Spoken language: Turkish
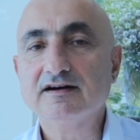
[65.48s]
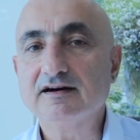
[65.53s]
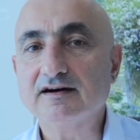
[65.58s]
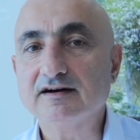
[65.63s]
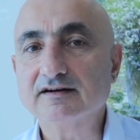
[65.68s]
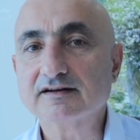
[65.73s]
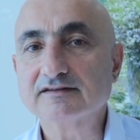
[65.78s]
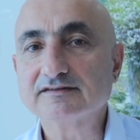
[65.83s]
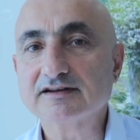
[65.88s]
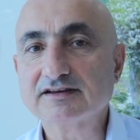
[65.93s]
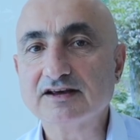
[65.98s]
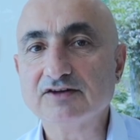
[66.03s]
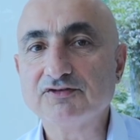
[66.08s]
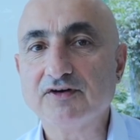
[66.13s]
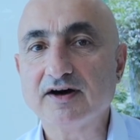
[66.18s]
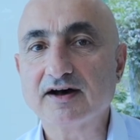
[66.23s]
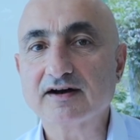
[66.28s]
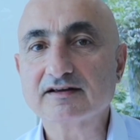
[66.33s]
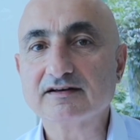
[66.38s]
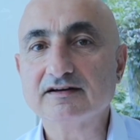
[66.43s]
Aradaki
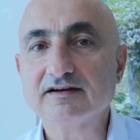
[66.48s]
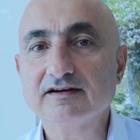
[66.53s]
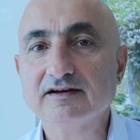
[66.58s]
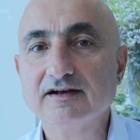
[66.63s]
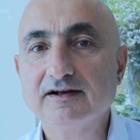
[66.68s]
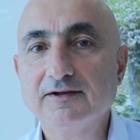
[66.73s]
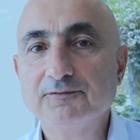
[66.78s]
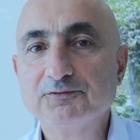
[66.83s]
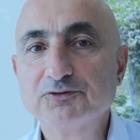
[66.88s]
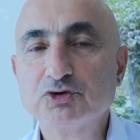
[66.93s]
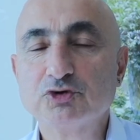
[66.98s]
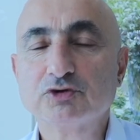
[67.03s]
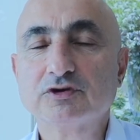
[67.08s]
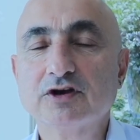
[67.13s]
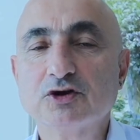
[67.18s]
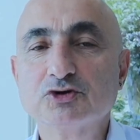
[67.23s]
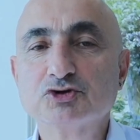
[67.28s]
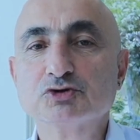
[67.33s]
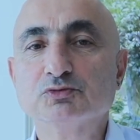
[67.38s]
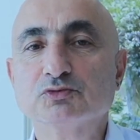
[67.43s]
farkı
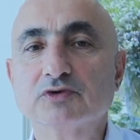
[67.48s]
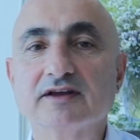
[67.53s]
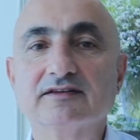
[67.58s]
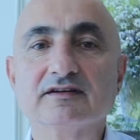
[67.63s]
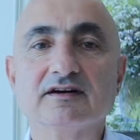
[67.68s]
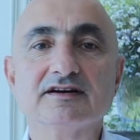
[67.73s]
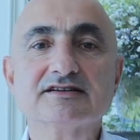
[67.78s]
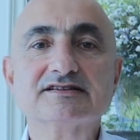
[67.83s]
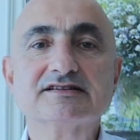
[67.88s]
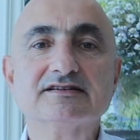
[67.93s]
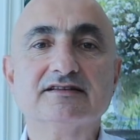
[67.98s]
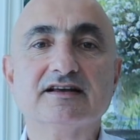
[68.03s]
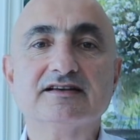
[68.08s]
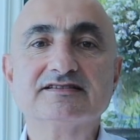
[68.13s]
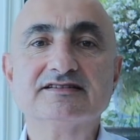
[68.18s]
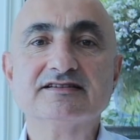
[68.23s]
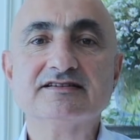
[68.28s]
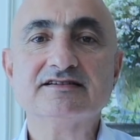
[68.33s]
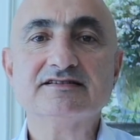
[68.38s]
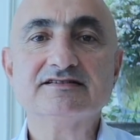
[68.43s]
Türkiye Cumhuriyeti
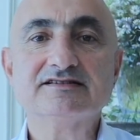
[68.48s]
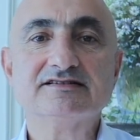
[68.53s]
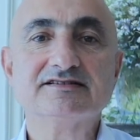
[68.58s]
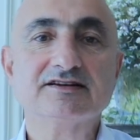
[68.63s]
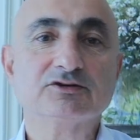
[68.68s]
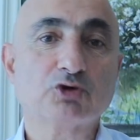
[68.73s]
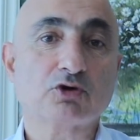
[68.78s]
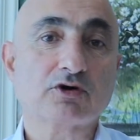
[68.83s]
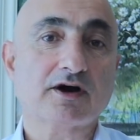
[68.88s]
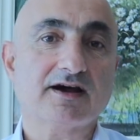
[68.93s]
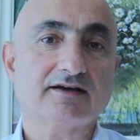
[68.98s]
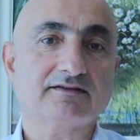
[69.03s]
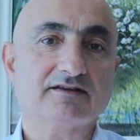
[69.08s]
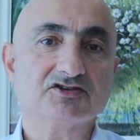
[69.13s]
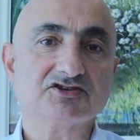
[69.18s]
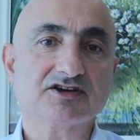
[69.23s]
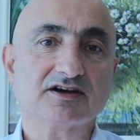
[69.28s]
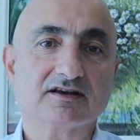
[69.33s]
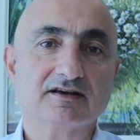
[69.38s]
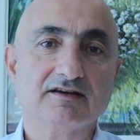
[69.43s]
hazinesi size toka
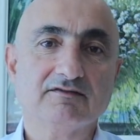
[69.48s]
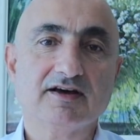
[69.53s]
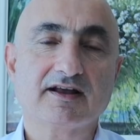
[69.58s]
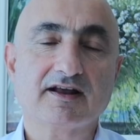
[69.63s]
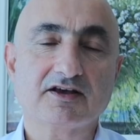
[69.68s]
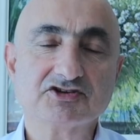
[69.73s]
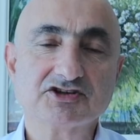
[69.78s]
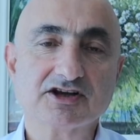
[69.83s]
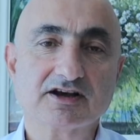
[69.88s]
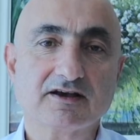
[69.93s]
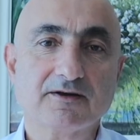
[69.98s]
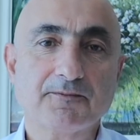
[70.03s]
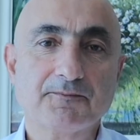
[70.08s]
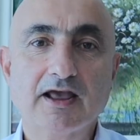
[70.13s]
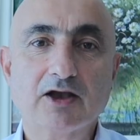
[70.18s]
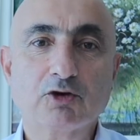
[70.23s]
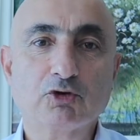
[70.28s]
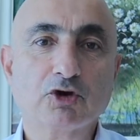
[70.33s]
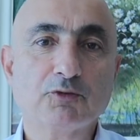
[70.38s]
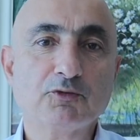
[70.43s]
edecek, verecek.
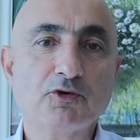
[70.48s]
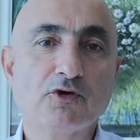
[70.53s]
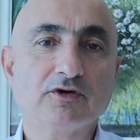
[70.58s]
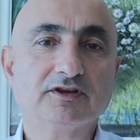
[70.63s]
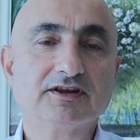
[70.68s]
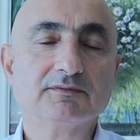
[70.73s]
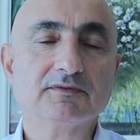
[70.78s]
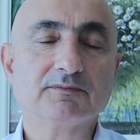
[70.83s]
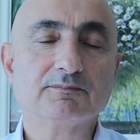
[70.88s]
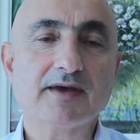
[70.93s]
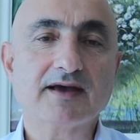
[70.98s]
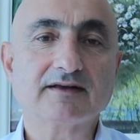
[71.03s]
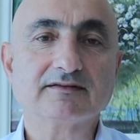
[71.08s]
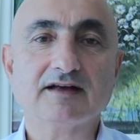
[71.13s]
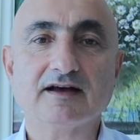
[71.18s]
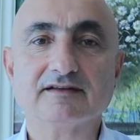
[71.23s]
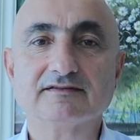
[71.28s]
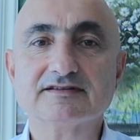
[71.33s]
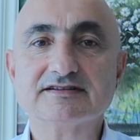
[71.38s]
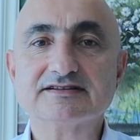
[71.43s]
Ekonomi yönetiminin
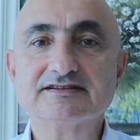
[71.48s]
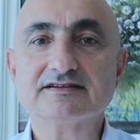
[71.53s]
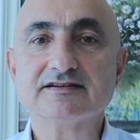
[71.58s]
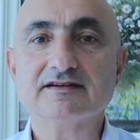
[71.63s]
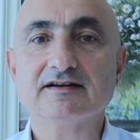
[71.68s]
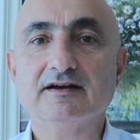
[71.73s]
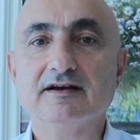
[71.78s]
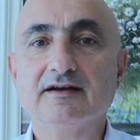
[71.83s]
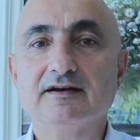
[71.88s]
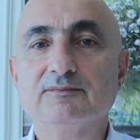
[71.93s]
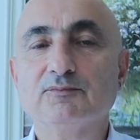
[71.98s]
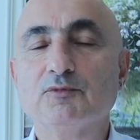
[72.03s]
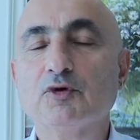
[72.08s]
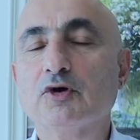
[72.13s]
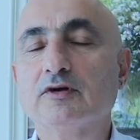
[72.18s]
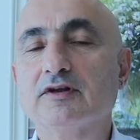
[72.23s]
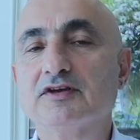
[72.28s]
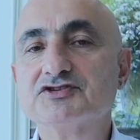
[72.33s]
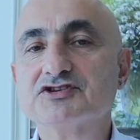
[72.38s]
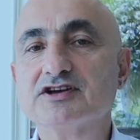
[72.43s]
beklentisi
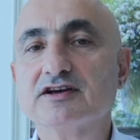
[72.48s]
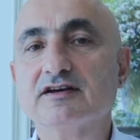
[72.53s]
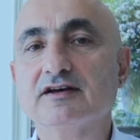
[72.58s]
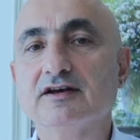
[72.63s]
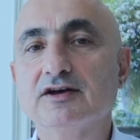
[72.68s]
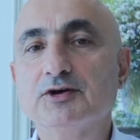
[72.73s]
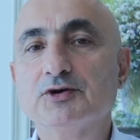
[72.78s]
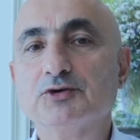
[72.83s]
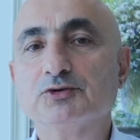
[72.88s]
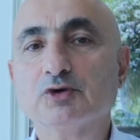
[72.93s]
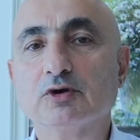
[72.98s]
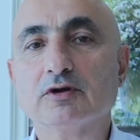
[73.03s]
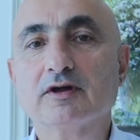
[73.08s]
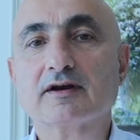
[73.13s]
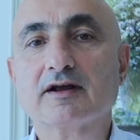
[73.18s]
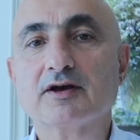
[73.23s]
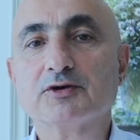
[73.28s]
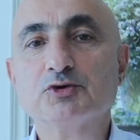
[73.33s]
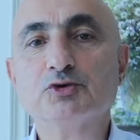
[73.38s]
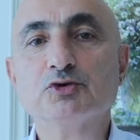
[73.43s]
böylece
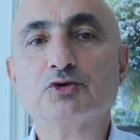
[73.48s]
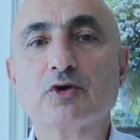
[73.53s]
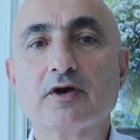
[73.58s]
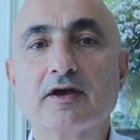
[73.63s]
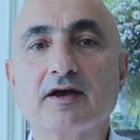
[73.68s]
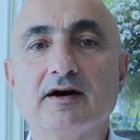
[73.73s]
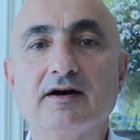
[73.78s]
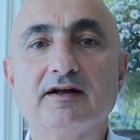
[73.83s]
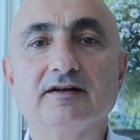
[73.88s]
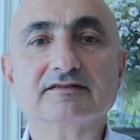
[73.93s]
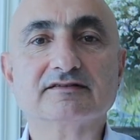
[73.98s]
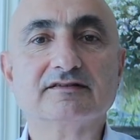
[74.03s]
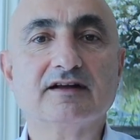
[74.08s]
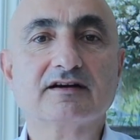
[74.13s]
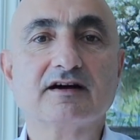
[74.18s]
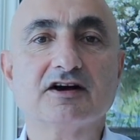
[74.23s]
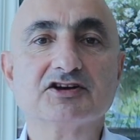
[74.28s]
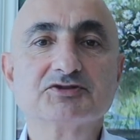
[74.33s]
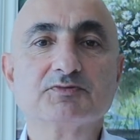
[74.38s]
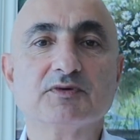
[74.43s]
dolara, euroya,
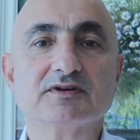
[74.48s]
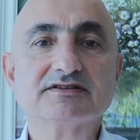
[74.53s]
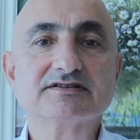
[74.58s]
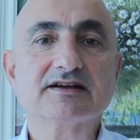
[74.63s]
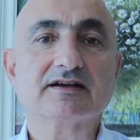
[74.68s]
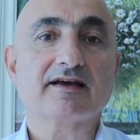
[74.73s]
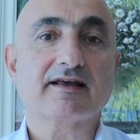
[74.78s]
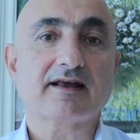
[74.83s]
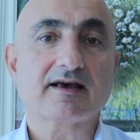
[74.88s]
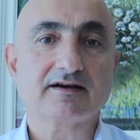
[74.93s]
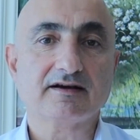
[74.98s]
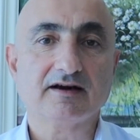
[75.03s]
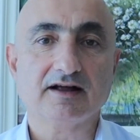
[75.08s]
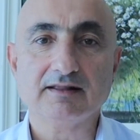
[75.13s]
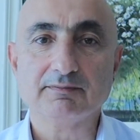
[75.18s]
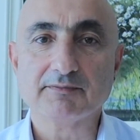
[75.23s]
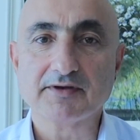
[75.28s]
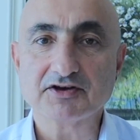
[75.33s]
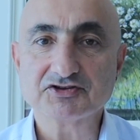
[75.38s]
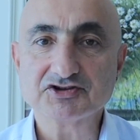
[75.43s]
altına kaçmanıza gerek
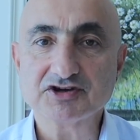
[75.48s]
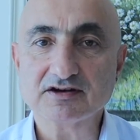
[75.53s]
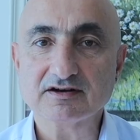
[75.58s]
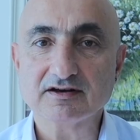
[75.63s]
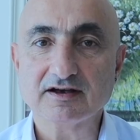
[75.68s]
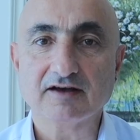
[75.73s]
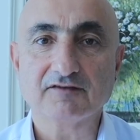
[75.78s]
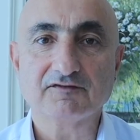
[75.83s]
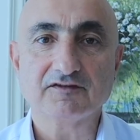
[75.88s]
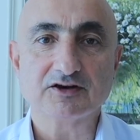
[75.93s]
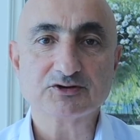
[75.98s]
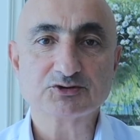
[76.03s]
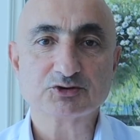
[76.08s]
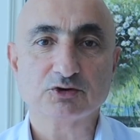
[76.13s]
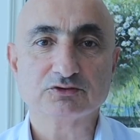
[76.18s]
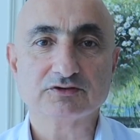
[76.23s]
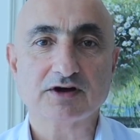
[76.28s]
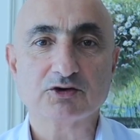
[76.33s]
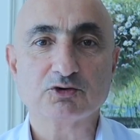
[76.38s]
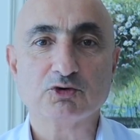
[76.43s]
kalmayacak
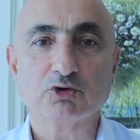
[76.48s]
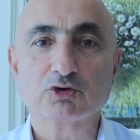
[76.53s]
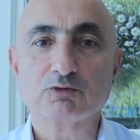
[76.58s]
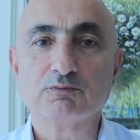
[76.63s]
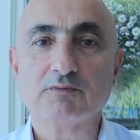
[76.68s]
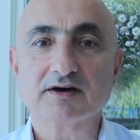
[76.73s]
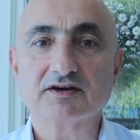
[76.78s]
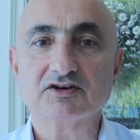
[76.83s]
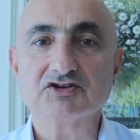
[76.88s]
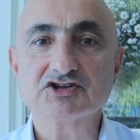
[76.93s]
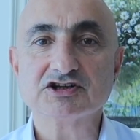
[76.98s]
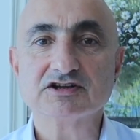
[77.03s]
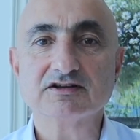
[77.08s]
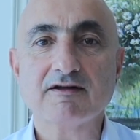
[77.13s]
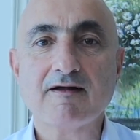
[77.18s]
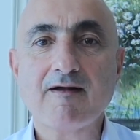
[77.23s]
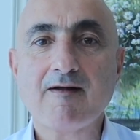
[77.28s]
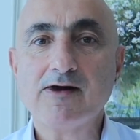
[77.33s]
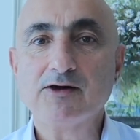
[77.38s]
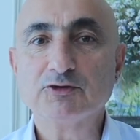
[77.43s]
enflasyondan korunmak
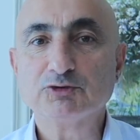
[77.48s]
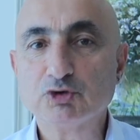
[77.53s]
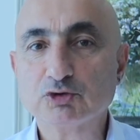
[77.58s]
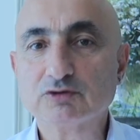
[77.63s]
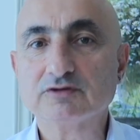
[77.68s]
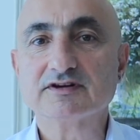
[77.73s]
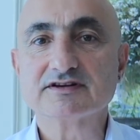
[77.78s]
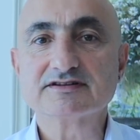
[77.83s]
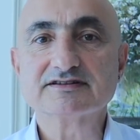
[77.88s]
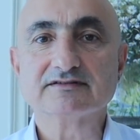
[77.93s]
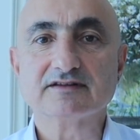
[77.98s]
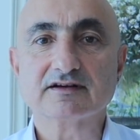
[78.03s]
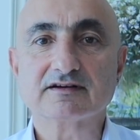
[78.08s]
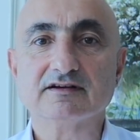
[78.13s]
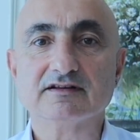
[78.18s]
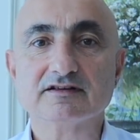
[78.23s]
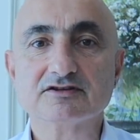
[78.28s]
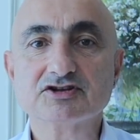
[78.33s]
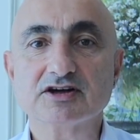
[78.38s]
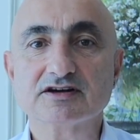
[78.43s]
için. Türk lirasında
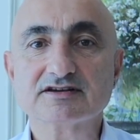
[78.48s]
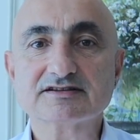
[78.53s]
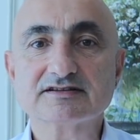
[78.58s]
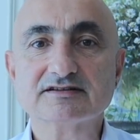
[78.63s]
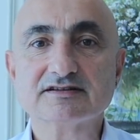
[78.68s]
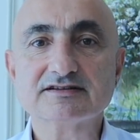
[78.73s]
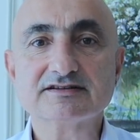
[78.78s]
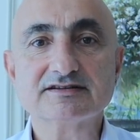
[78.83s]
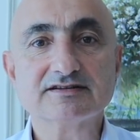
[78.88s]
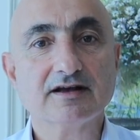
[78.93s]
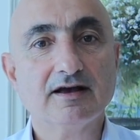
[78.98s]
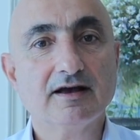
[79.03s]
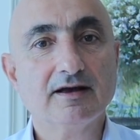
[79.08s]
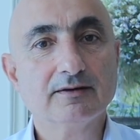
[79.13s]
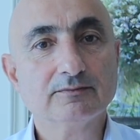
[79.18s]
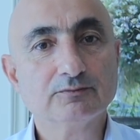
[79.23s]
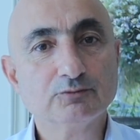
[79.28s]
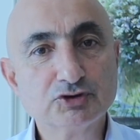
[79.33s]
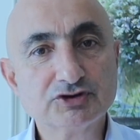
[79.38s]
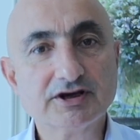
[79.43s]
kalacaksınız.
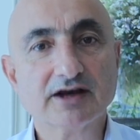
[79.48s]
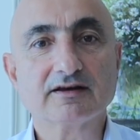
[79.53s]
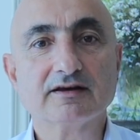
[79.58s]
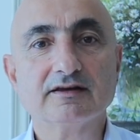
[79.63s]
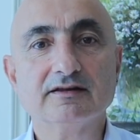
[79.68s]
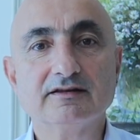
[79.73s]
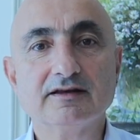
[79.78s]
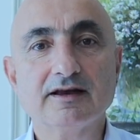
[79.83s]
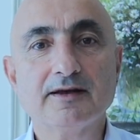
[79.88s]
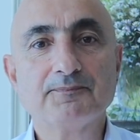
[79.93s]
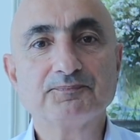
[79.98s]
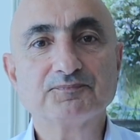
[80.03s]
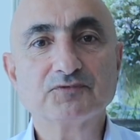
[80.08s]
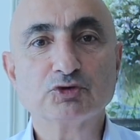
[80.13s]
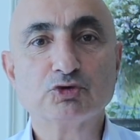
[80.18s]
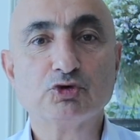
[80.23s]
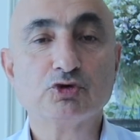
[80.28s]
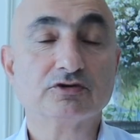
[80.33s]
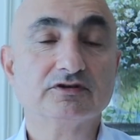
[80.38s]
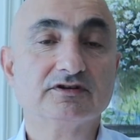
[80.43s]
Bu şekilde
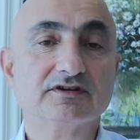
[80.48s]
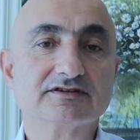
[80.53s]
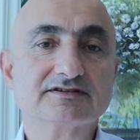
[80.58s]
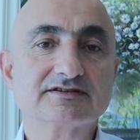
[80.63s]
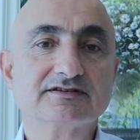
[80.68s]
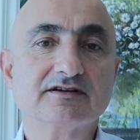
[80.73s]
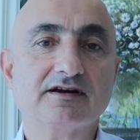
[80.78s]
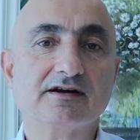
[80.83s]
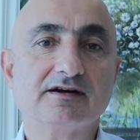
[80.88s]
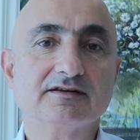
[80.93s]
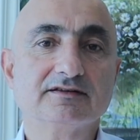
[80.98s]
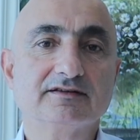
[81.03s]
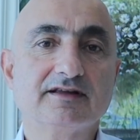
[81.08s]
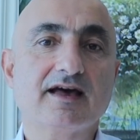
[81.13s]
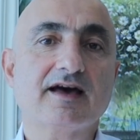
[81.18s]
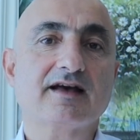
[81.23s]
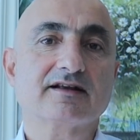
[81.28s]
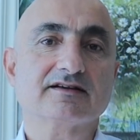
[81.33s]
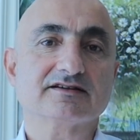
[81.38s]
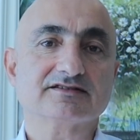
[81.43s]
Türk lirası
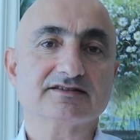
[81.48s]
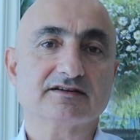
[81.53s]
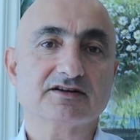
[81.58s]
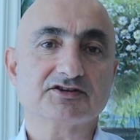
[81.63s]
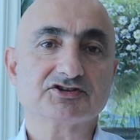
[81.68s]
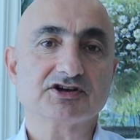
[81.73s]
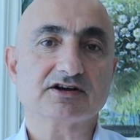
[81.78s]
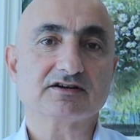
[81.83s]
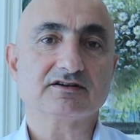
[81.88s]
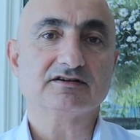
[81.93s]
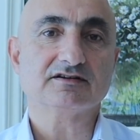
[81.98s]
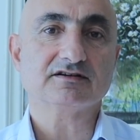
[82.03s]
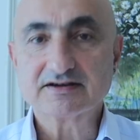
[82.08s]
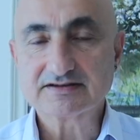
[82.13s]
değer kazanacak.